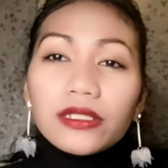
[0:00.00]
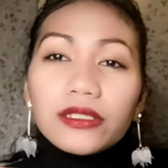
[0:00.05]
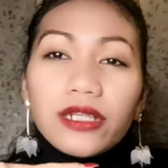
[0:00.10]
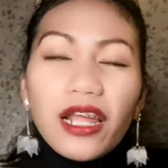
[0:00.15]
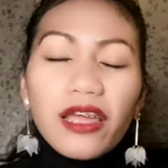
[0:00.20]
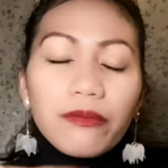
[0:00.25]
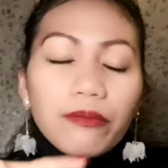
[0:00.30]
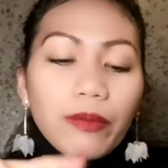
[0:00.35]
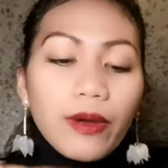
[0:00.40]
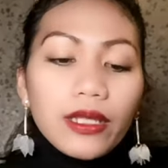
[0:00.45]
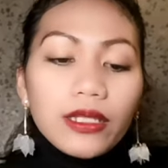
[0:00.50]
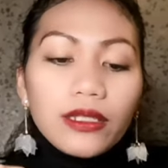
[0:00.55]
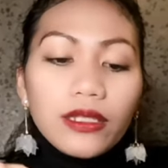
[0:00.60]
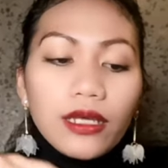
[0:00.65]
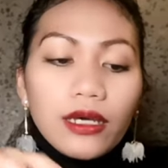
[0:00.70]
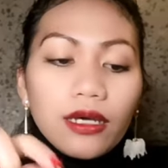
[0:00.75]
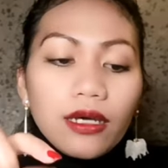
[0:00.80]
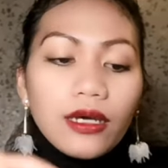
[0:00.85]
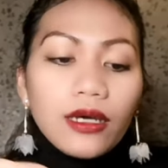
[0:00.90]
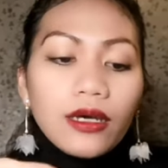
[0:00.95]
tripod
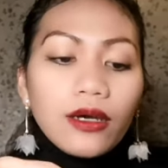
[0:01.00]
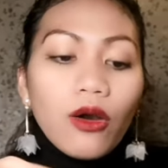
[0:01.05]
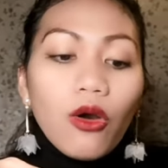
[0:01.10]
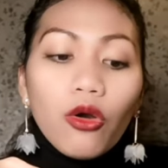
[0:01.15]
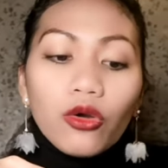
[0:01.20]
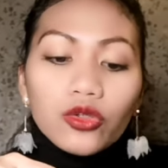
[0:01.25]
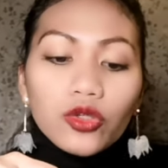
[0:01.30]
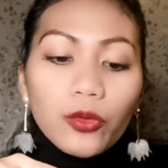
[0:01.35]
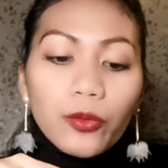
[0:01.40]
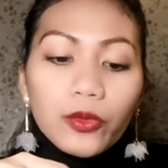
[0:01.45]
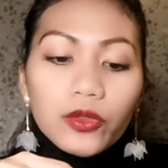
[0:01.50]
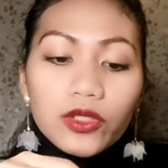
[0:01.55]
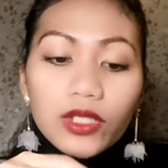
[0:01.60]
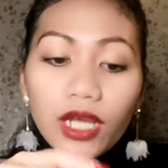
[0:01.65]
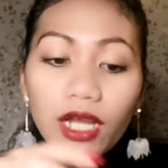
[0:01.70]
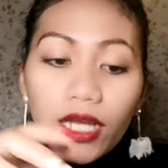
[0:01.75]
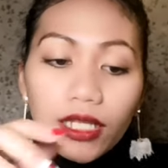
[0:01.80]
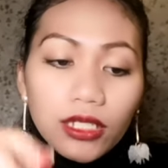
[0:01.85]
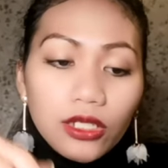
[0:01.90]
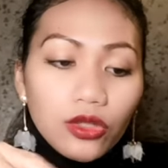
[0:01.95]
na octopus
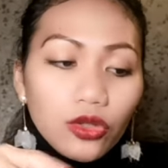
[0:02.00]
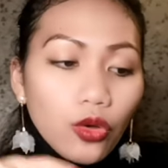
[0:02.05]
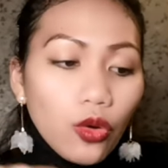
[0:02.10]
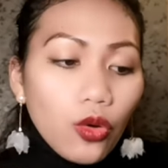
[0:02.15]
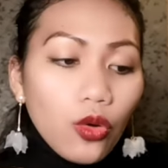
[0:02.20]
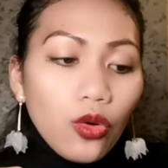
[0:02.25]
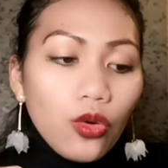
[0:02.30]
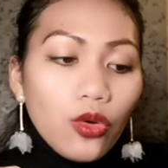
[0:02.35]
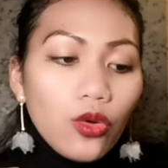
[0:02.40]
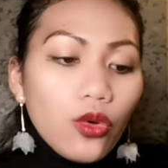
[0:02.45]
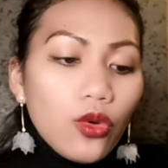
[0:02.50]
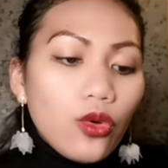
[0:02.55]
na ganito